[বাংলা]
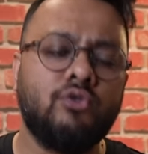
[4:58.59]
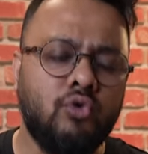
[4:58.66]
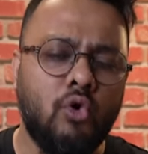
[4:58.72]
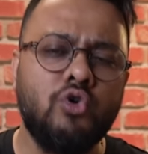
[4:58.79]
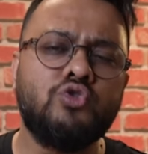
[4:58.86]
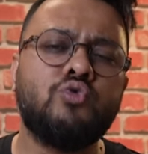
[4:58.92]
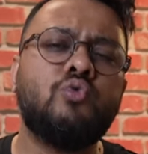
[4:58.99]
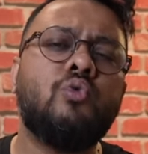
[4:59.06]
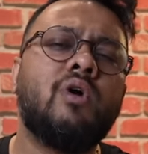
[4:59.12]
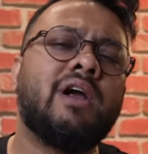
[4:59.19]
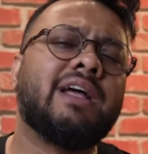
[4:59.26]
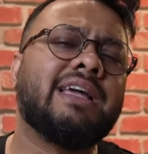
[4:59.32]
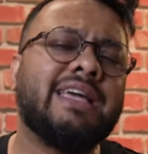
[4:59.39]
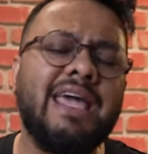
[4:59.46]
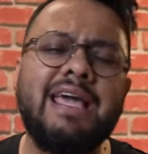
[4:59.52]
দোজ হু আর
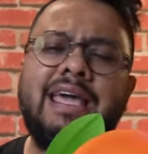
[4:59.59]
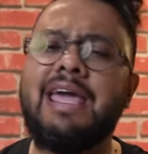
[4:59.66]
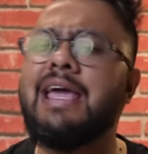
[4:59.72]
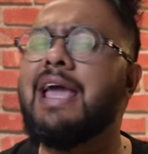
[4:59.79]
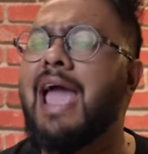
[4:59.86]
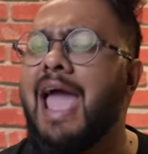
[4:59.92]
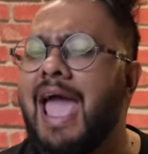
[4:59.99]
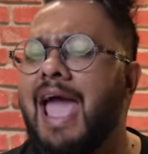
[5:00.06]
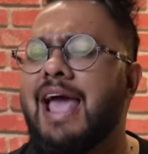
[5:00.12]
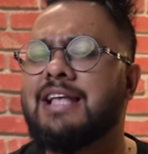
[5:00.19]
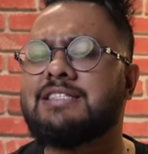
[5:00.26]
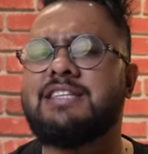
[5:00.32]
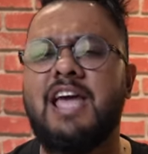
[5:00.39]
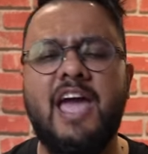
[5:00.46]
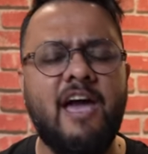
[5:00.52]
কিকিং
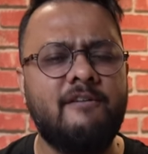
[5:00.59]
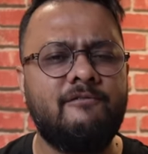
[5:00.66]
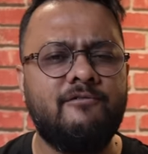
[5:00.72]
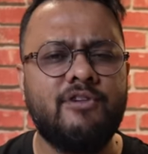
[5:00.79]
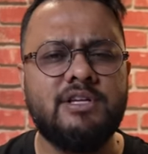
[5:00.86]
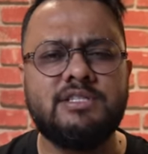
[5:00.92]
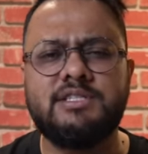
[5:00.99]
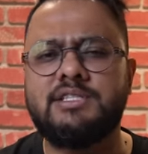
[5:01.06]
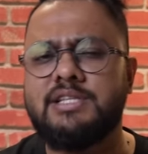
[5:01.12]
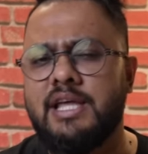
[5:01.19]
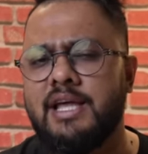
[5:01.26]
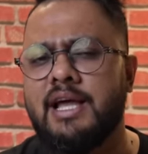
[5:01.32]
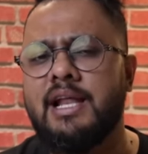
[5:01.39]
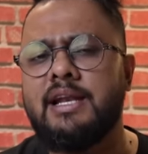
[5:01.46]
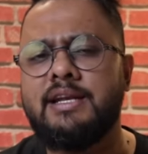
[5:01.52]
অ্যাস এভরি
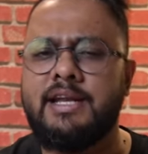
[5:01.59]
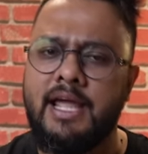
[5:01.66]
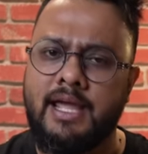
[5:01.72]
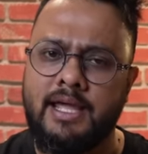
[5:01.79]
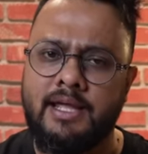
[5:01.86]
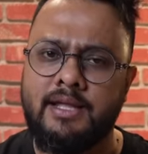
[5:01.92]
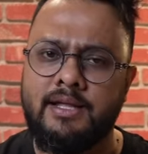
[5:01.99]
সিঙ্গেল ডে